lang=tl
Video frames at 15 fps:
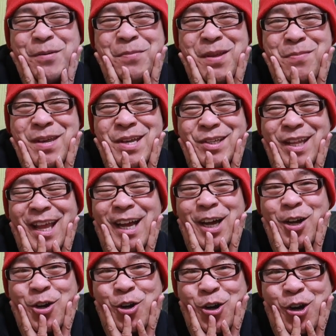Magbibihis lang
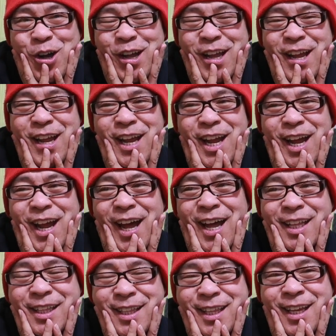ako
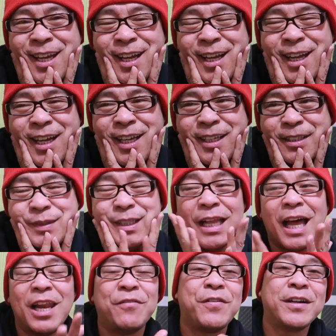at uh,
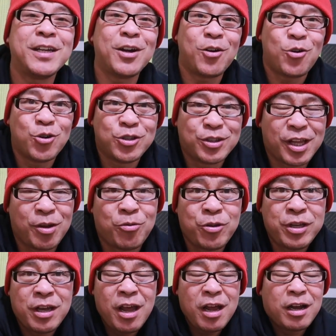lalapang ng konti.
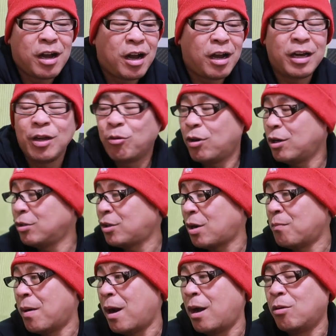Uy, kagagaling ko lang ng
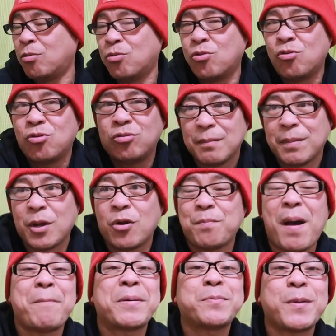trabaho.
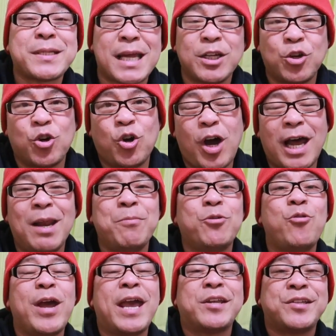Pero papaspasan ko. Alam
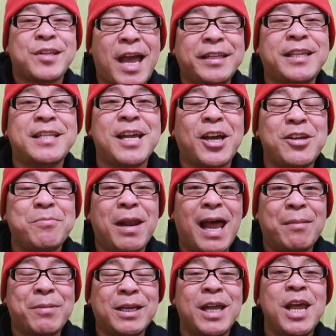kong excited na kayo
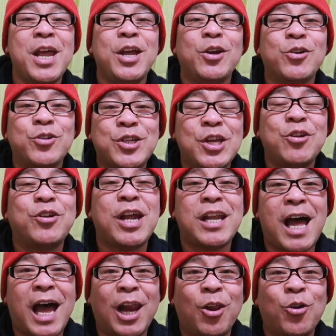malaman kung sinong
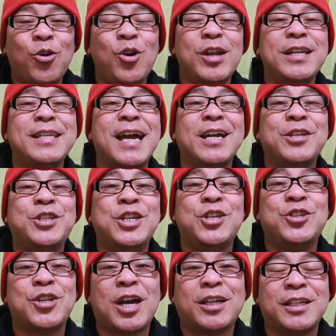nanalo ng
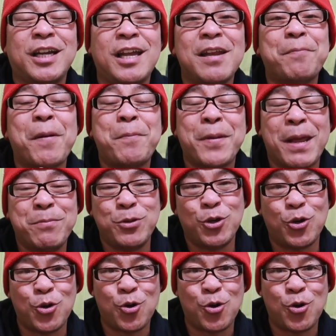G-Shock na papremyo